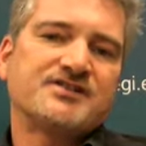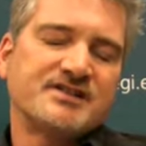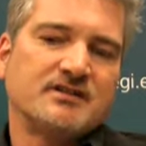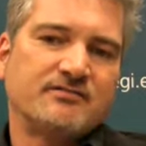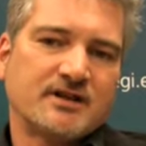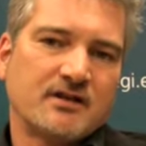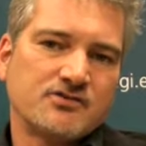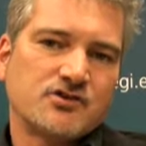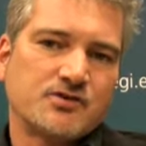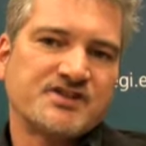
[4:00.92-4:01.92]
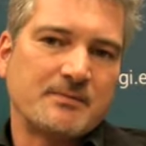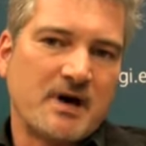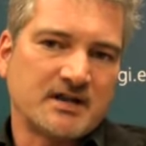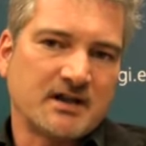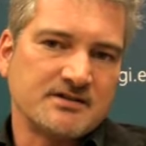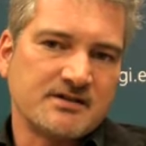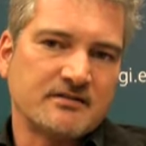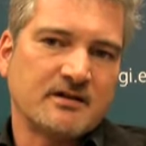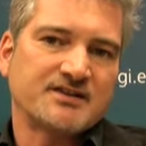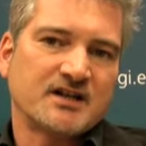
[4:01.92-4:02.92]
de significado en nuestra marca, es
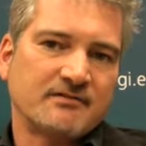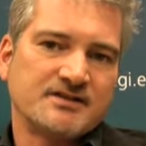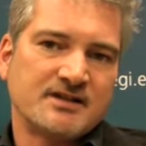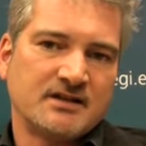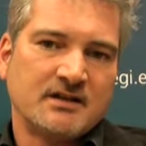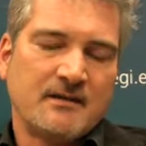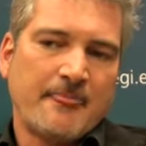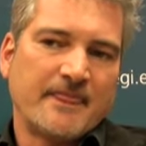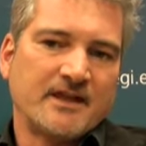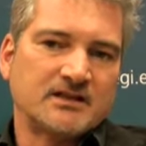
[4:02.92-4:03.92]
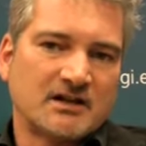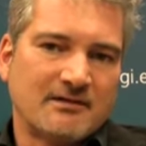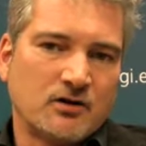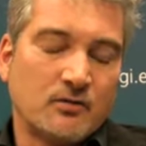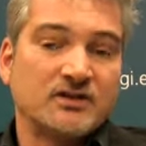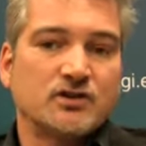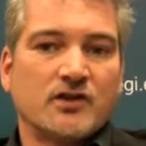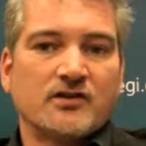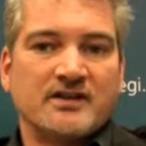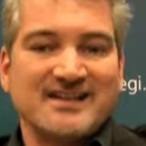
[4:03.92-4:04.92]
decir, a través del trabajo en,
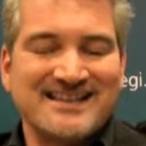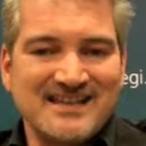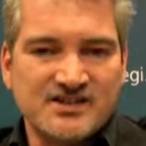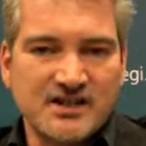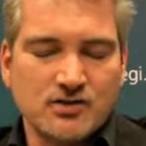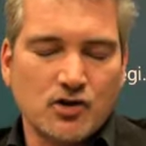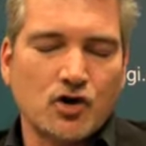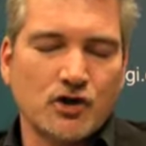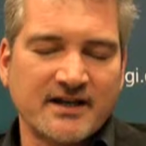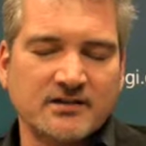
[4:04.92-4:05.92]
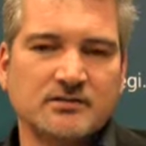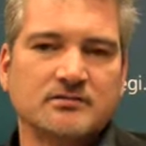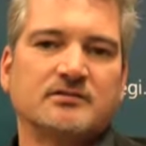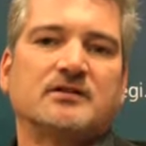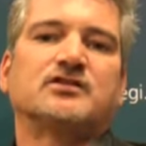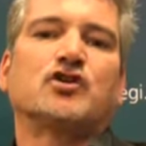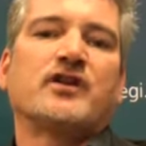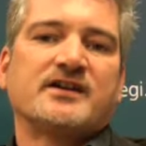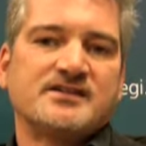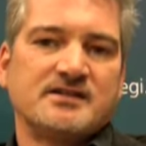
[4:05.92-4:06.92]
todo, en el diseño correcto de
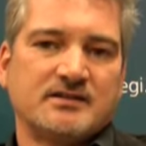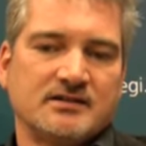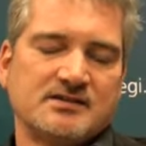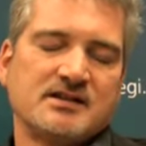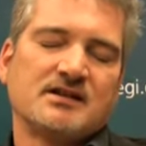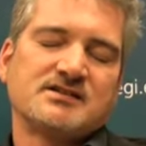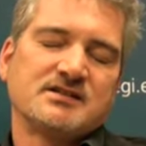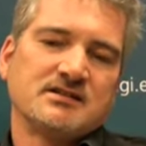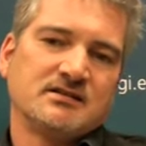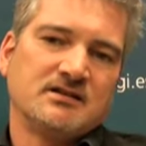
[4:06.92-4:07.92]
todas esas eh,